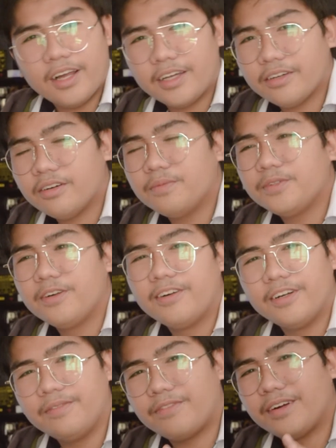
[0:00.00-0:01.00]
I hope you
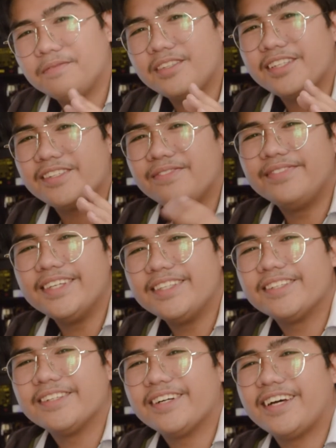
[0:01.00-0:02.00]
learned from this
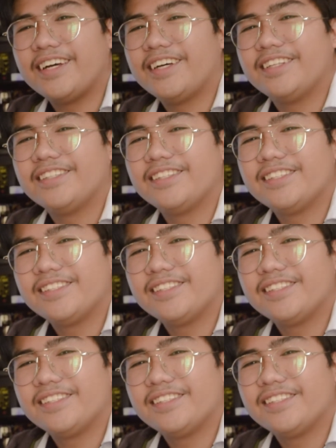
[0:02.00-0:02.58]
video and